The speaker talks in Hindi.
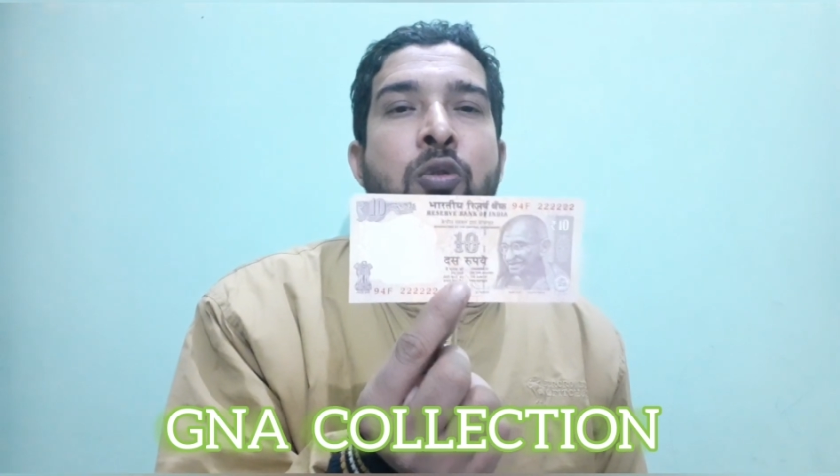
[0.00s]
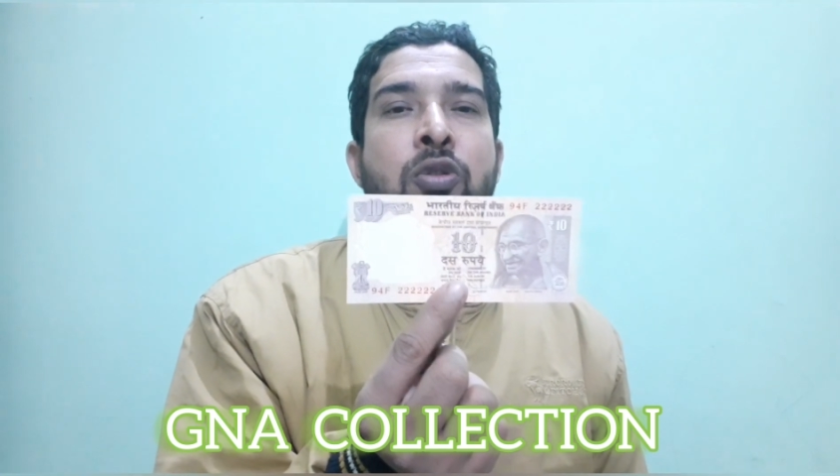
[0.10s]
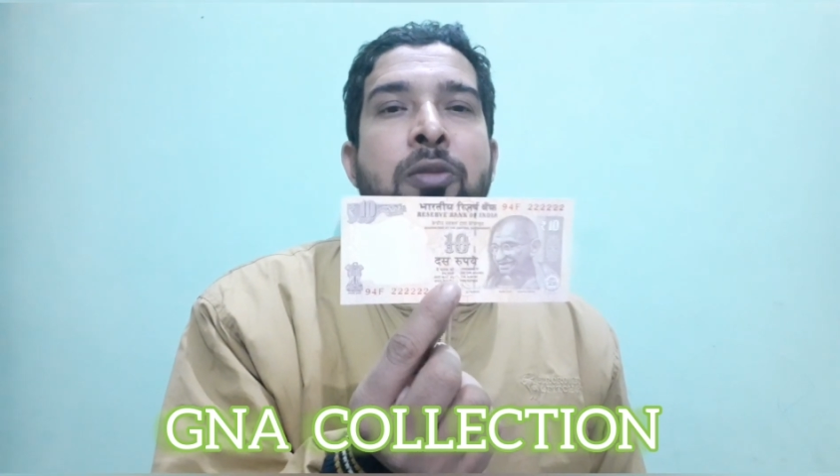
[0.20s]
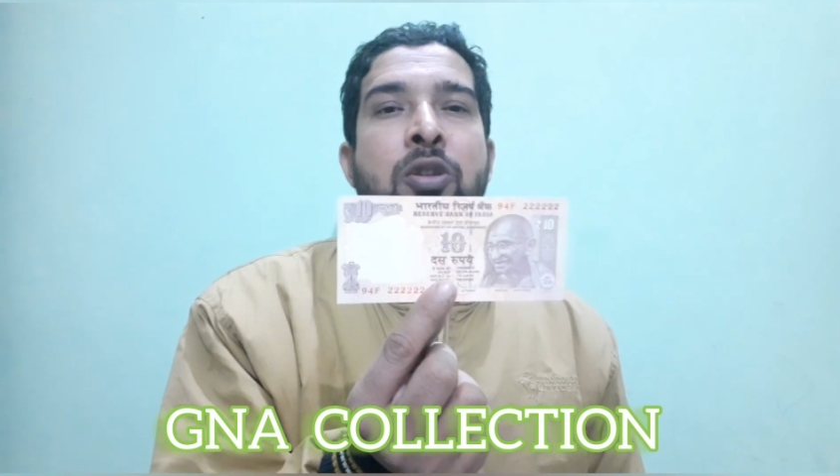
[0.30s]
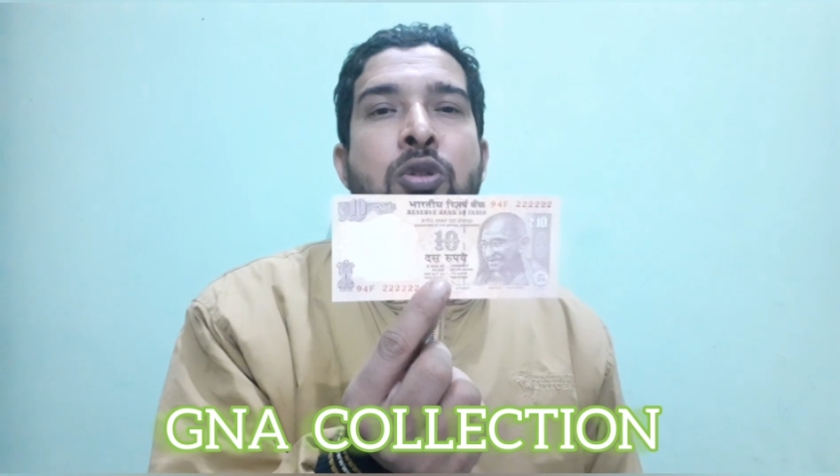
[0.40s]

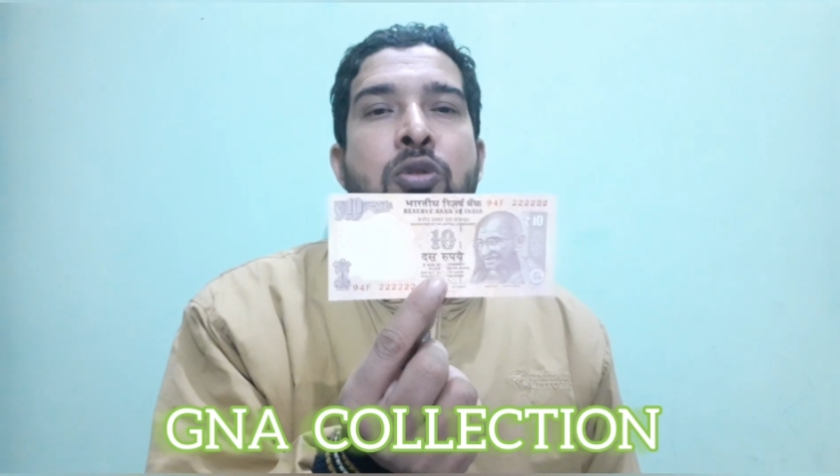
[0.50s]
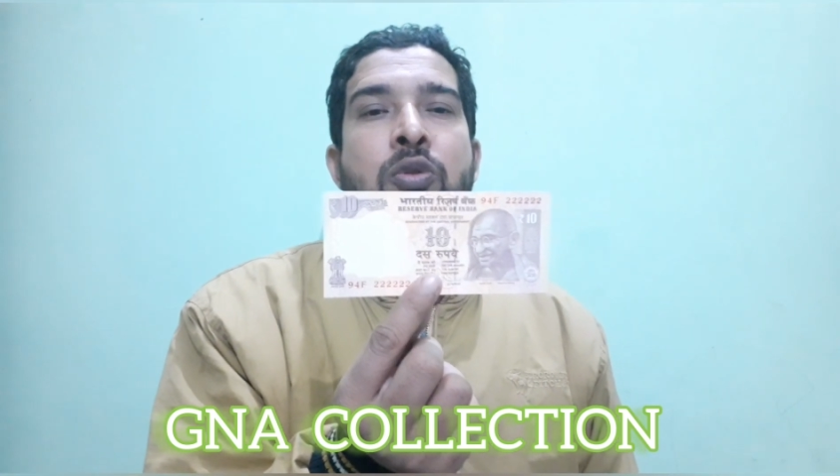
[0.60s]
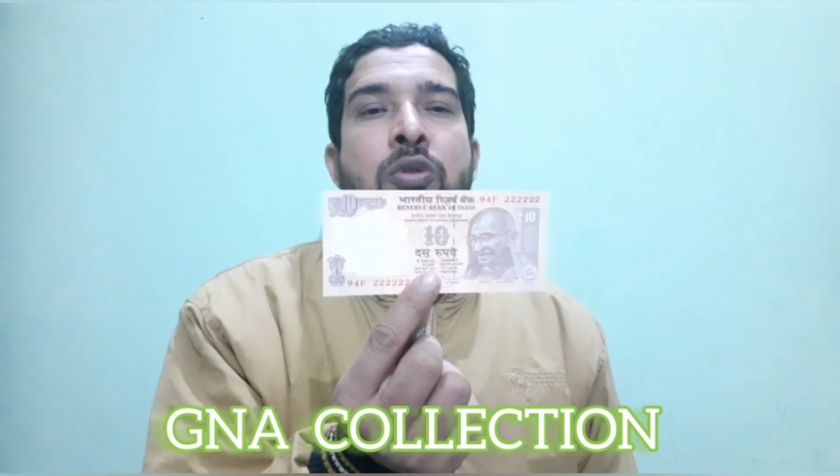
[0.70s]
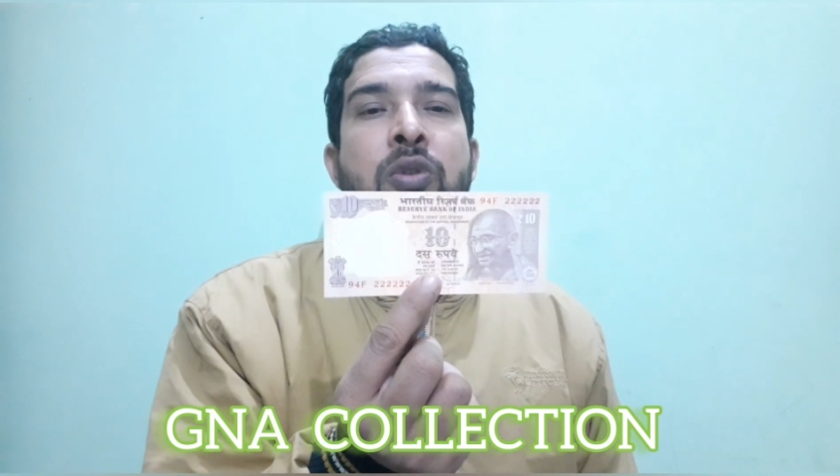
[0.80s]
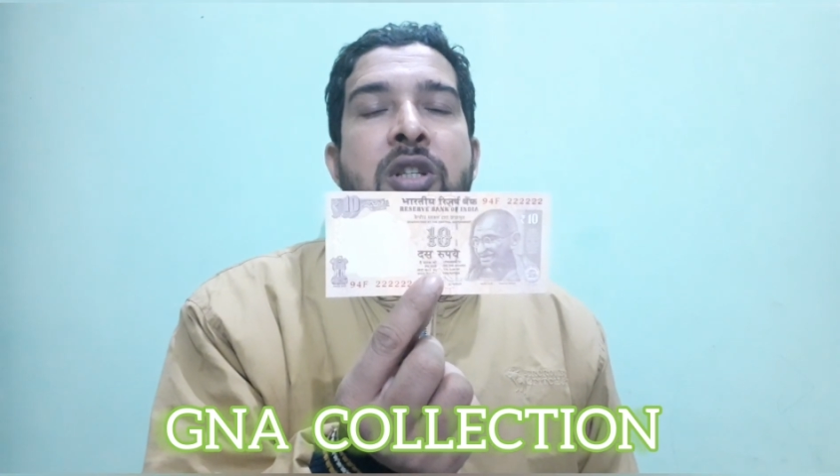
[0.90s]
नोट में दोस्तों
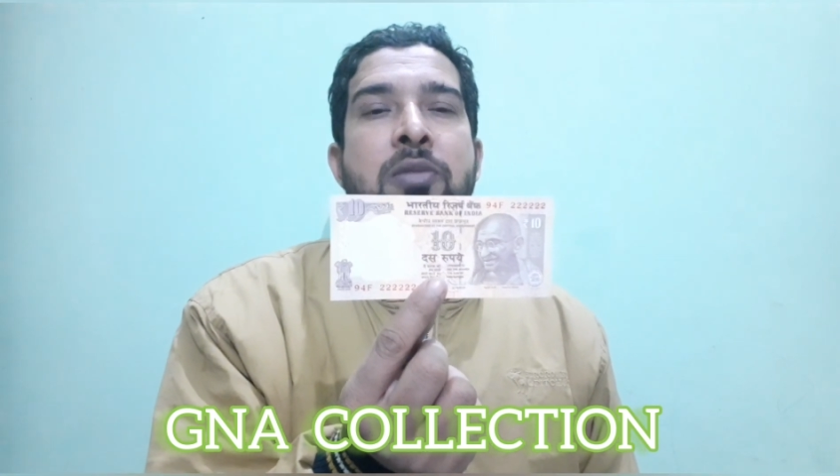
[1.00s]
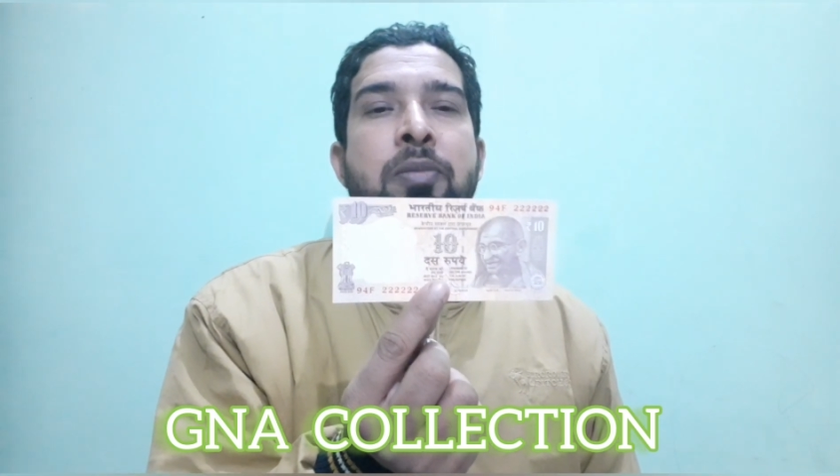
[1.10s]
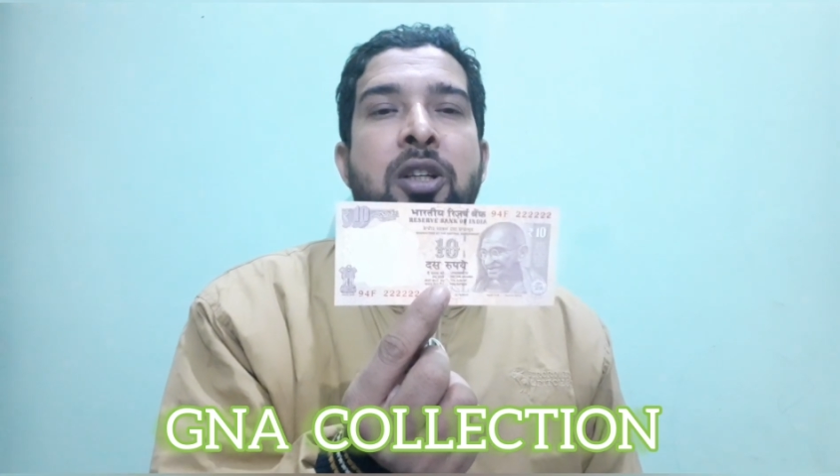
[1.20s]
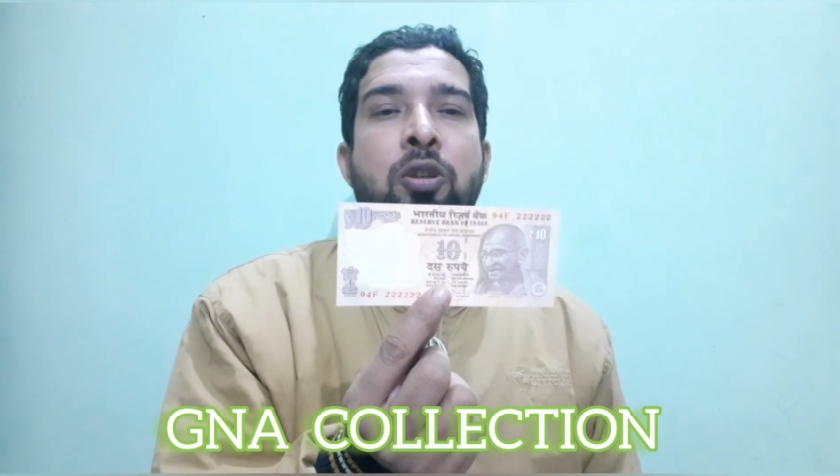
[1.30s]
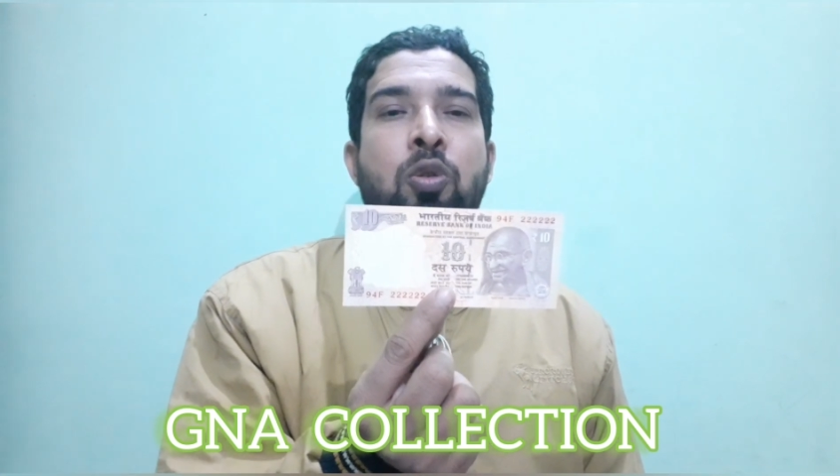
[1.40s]
तो इस
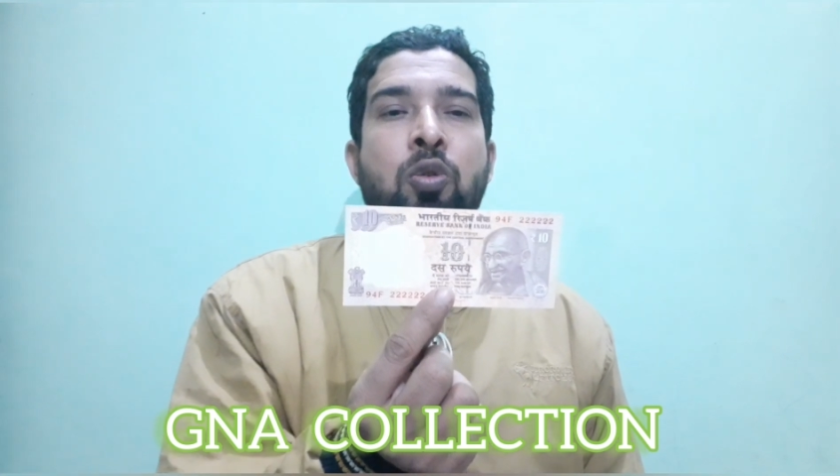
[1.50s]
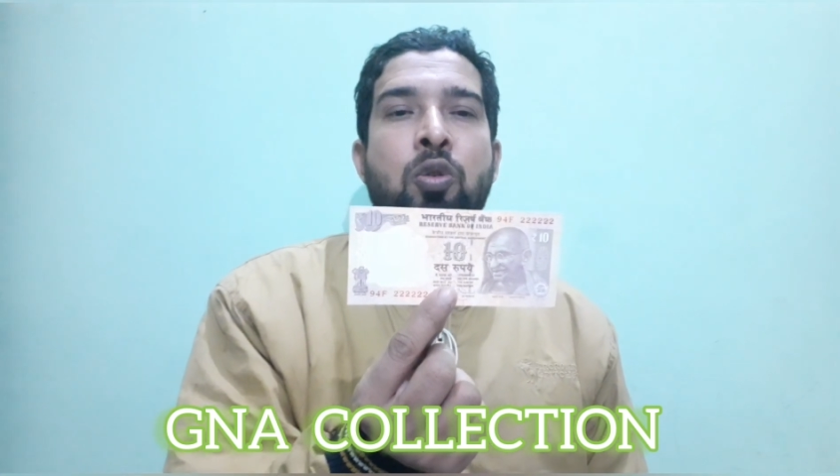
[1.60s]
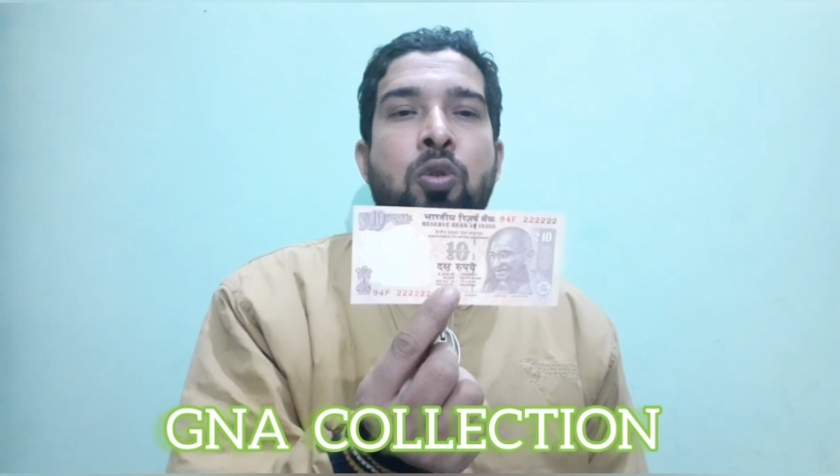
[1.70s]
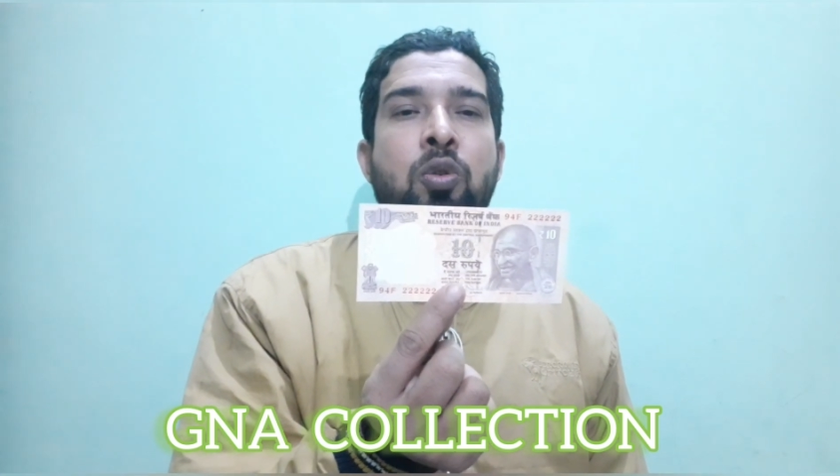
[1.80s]
वीडियो को